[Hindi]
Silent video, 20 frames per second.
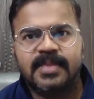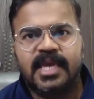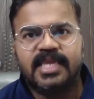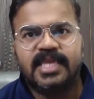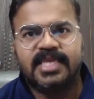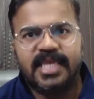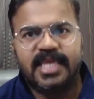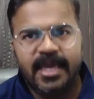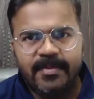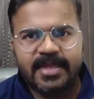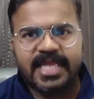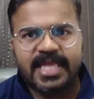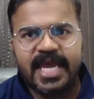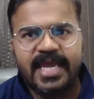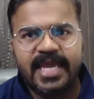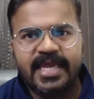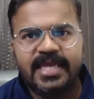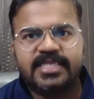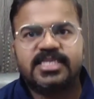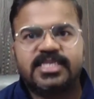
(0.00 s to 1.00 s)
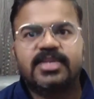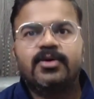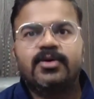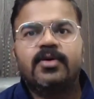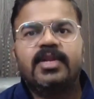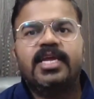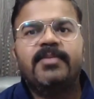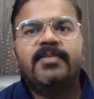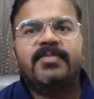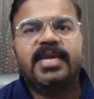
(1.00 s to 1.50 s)
ये बताएंगे
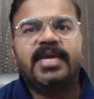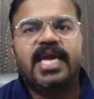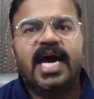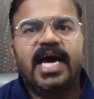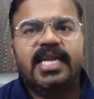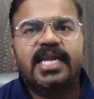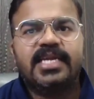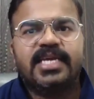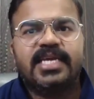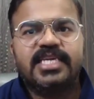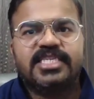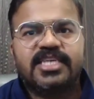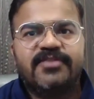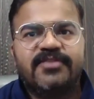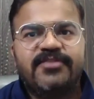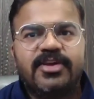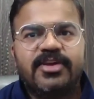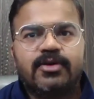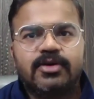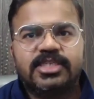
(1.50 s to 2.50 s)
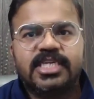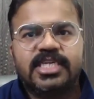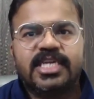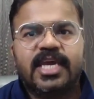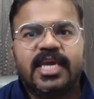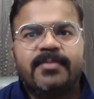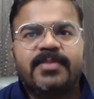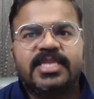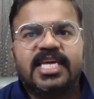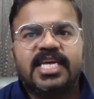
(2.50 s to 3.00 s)
जिन्होंने बिहार की छवि को
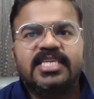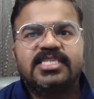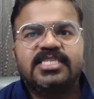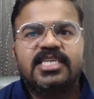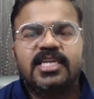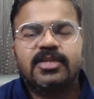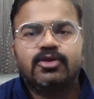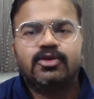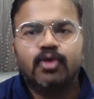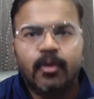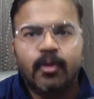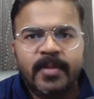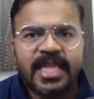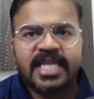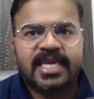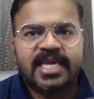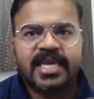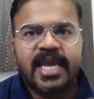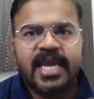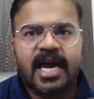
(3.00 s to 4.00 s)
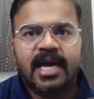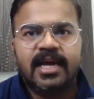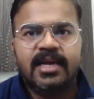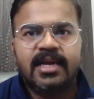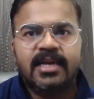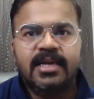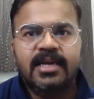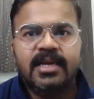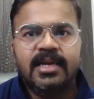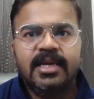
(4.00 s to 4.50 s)
जिनके पिताजी ने धूमिल किया
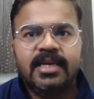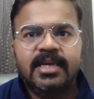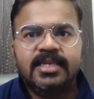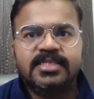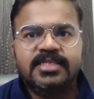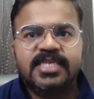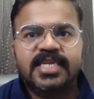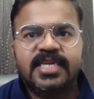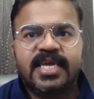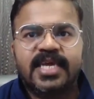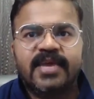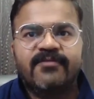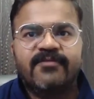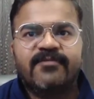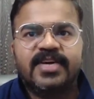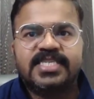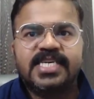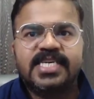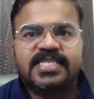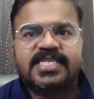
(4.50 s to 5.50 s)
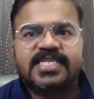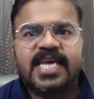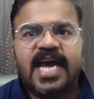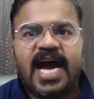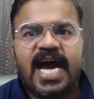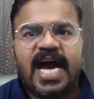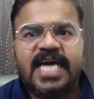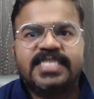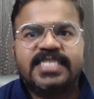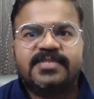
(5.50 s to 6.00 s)
जिनकी वजह से
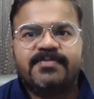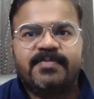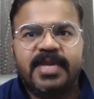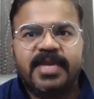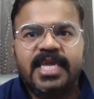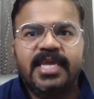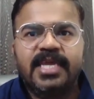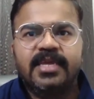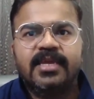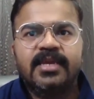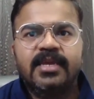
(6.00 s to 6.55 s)
आज भी